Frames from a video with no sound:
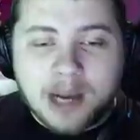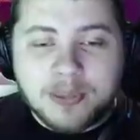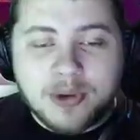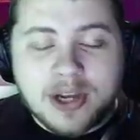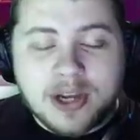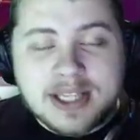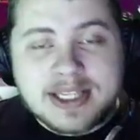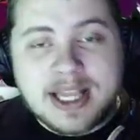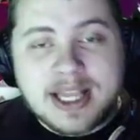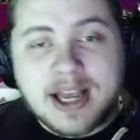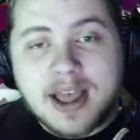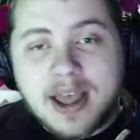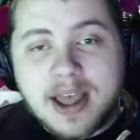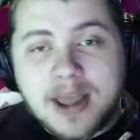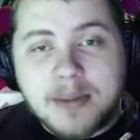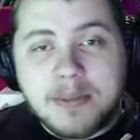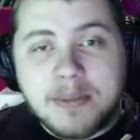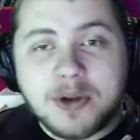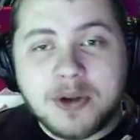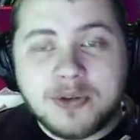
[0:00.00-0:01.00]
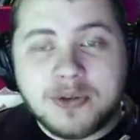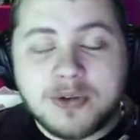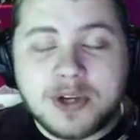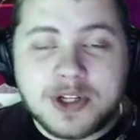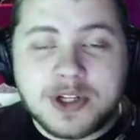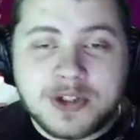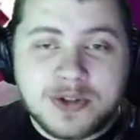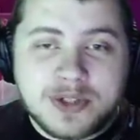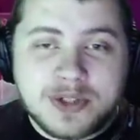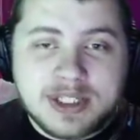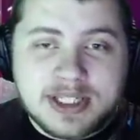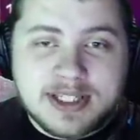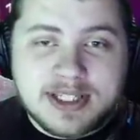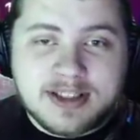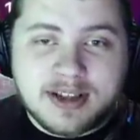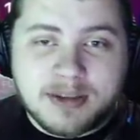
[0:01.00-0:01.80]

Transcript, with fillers: rapport à ça, mais en tout cas je l'utilise.